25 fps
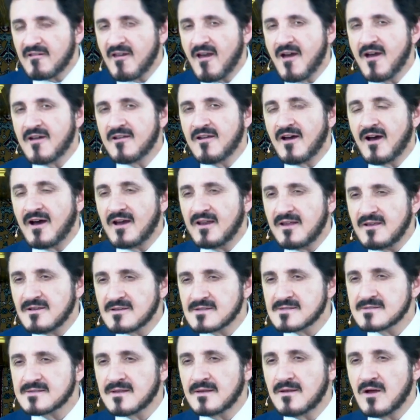كان
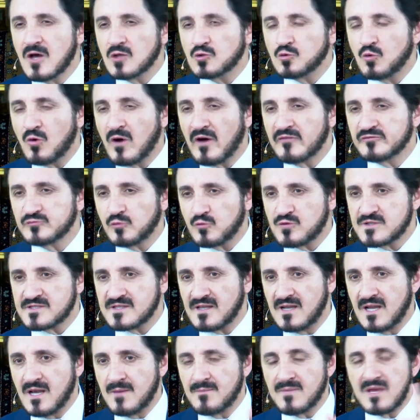عليه الصلاة وأفضل
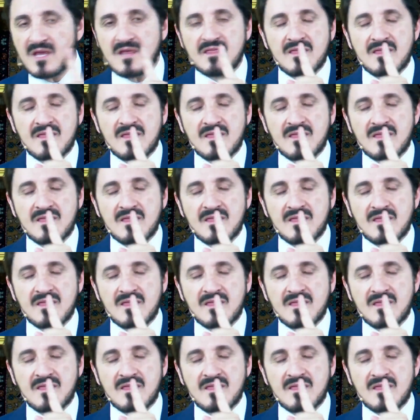السلام